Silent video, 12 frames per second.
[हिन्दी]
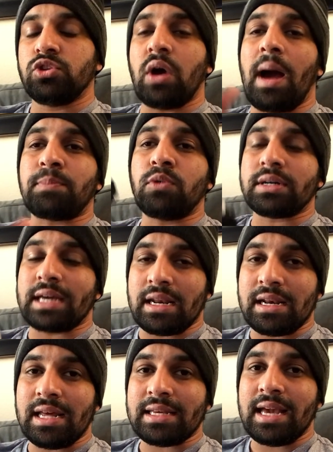तो आपको
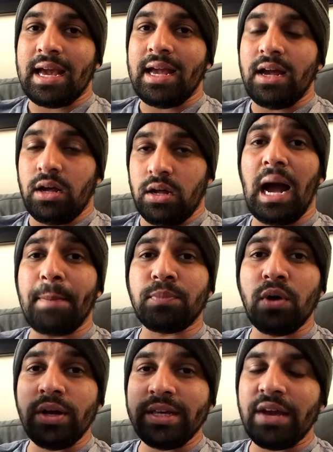करना क्या है
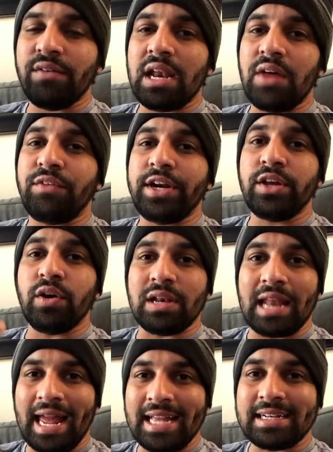आपको ये वाला वीडियो
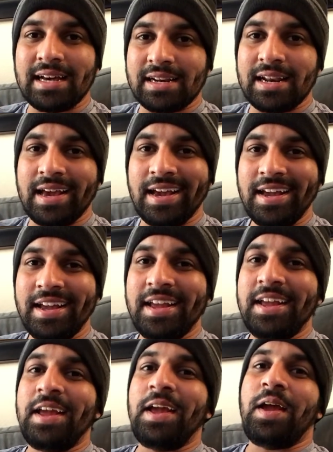लाइक करना है
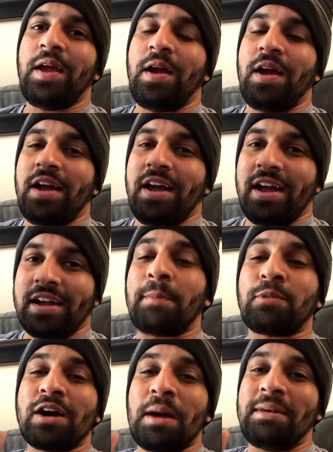
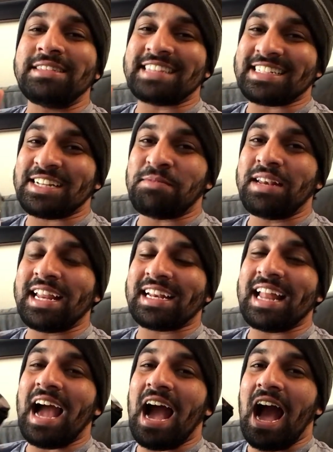आपको कमेंट सेक्शन में
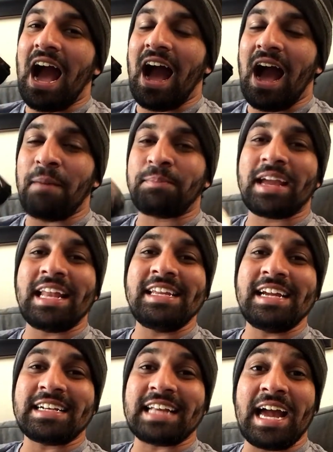लिखना है आपके
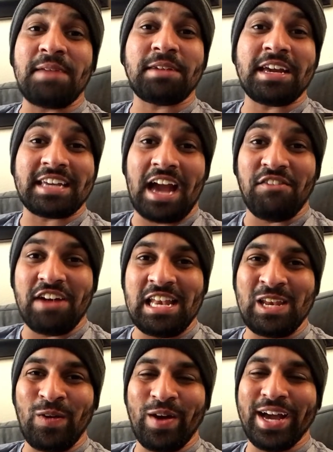लिए टाइम की क्या
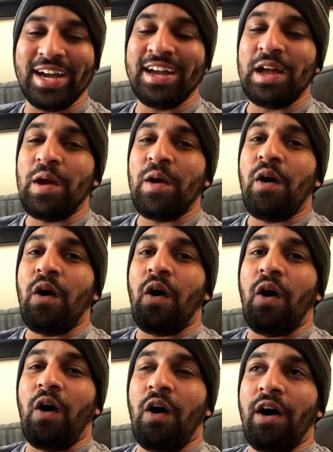वैल्यू है
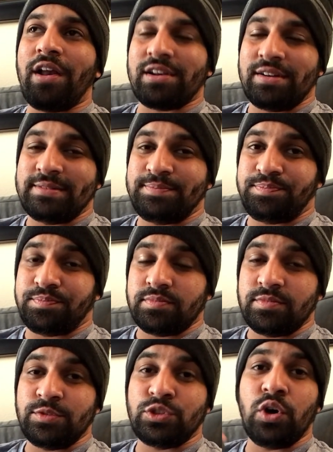और
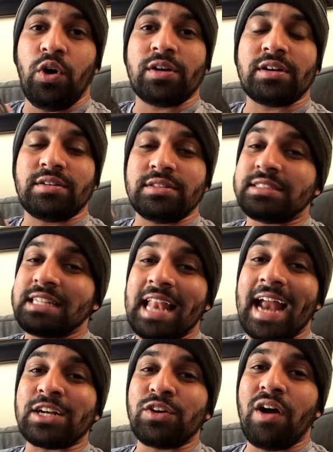जो
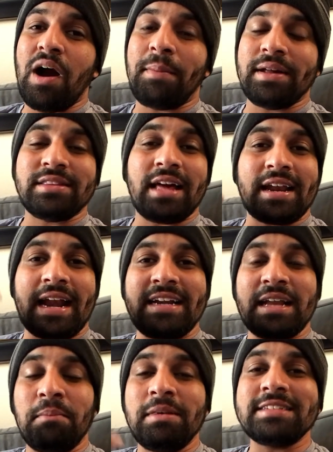सिलेक्ट होगा बंदा
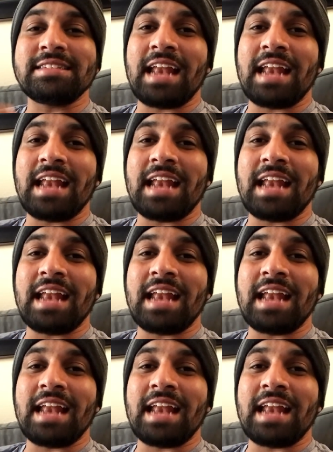रैंडमली